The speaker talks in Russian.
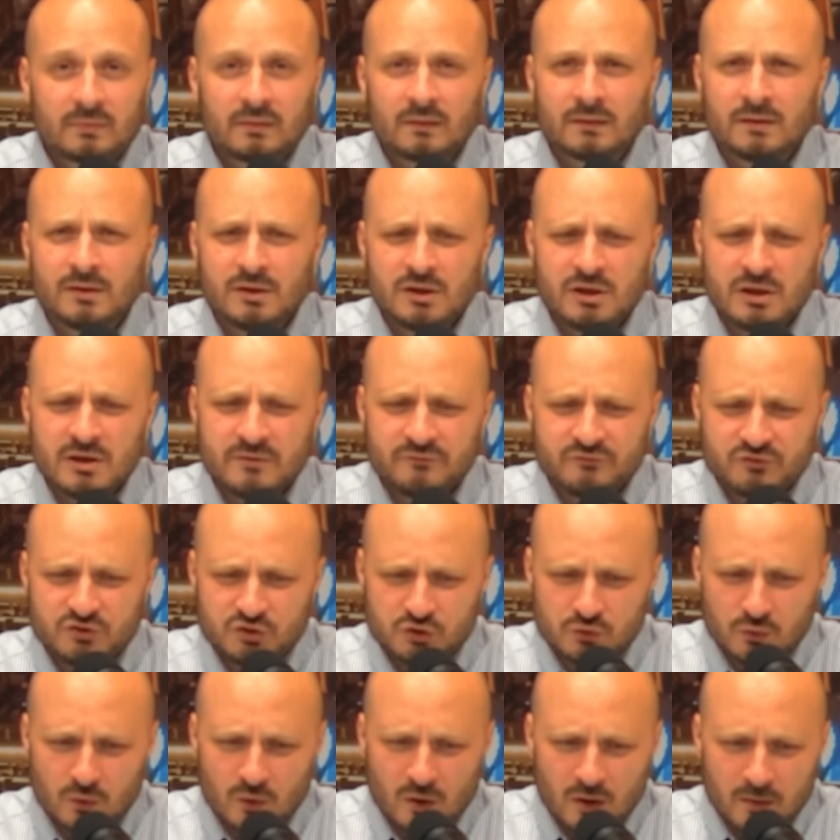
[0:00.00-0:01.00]
И
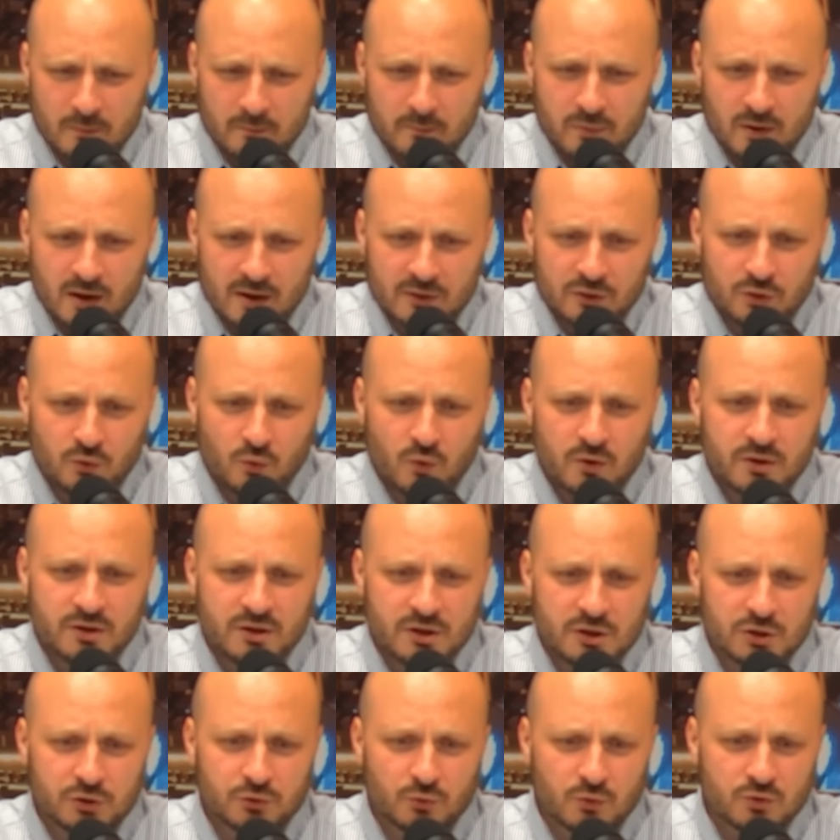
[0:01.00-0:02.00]
все по одной и
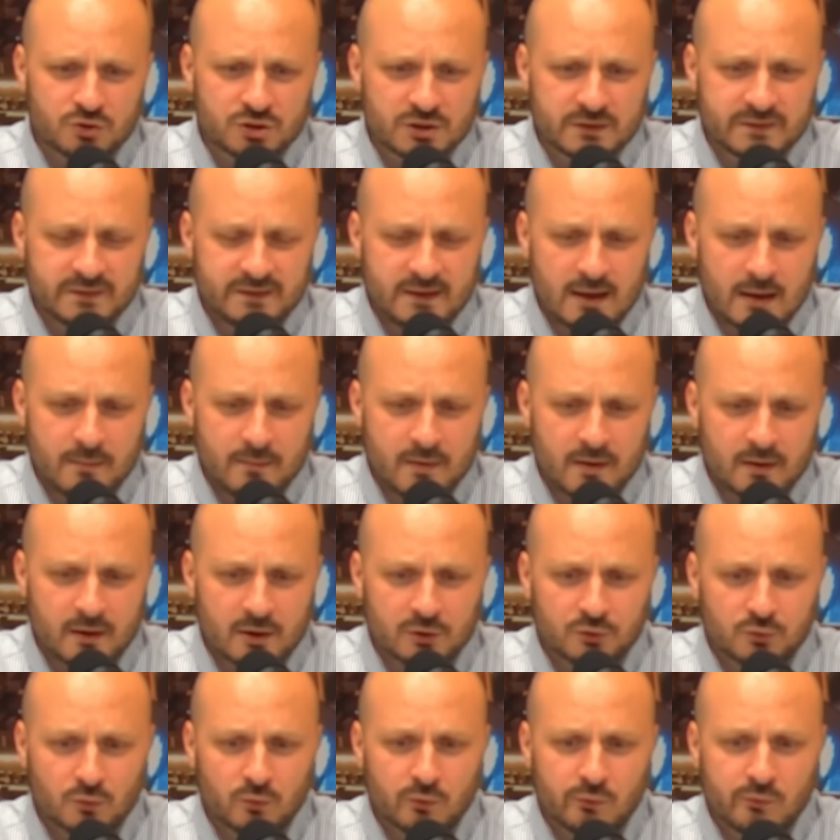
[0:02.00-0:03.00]
той же схеме,
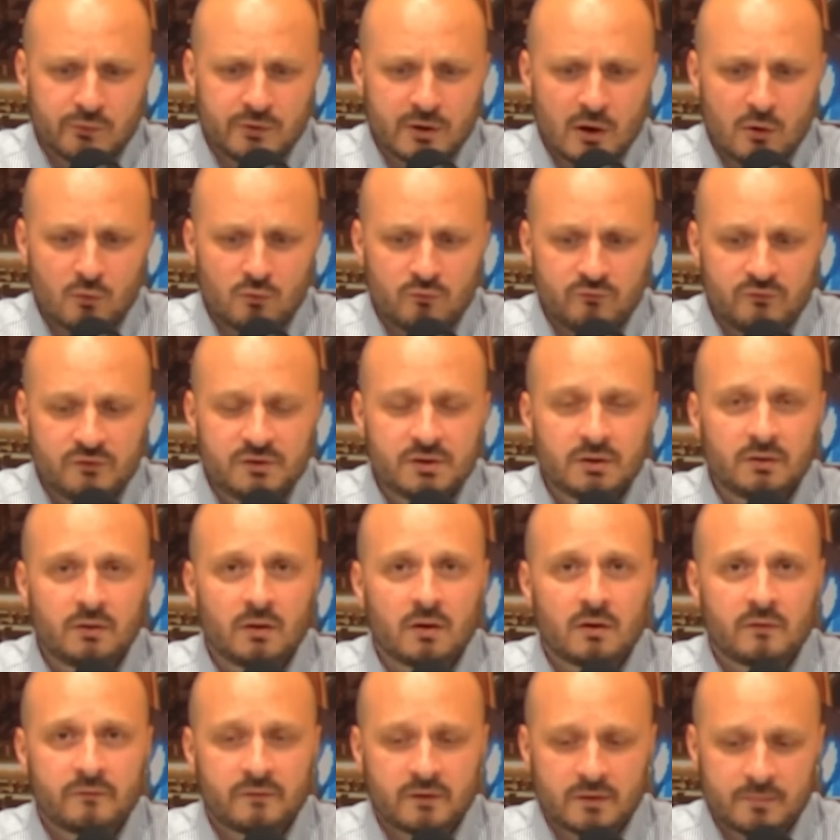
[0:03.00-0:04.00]
которую я увидел
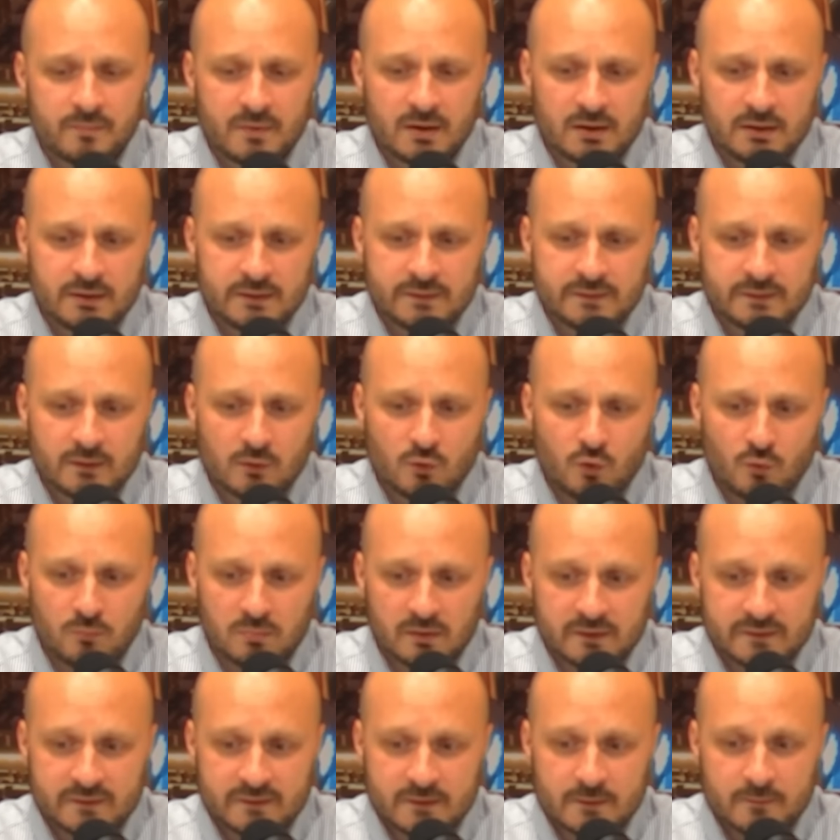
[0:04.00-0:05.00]
в Хмельницкой
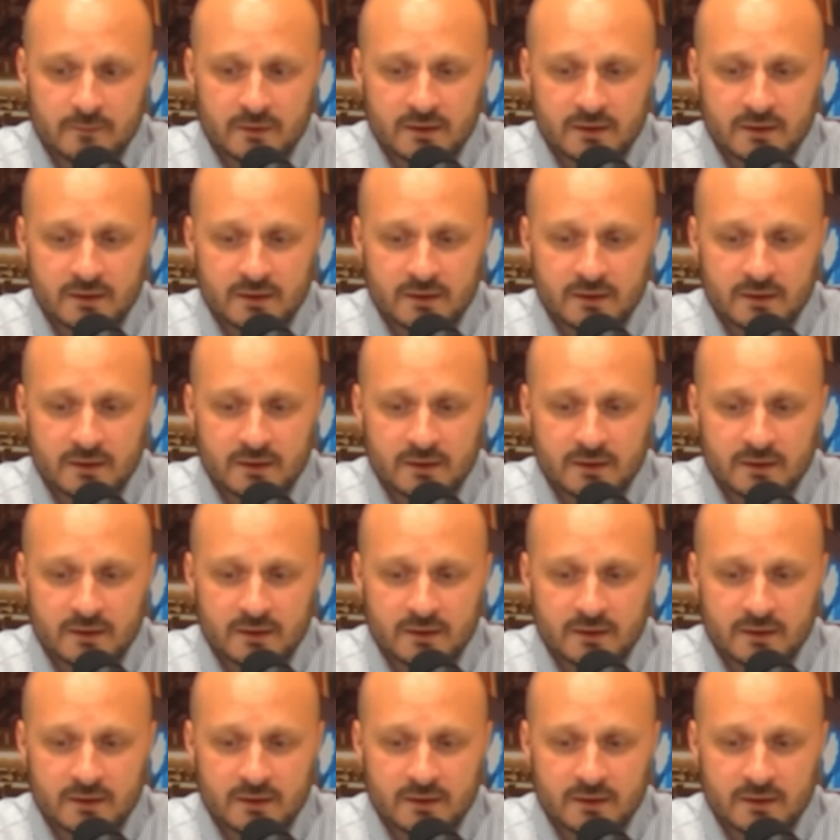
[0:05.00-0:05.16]
области, где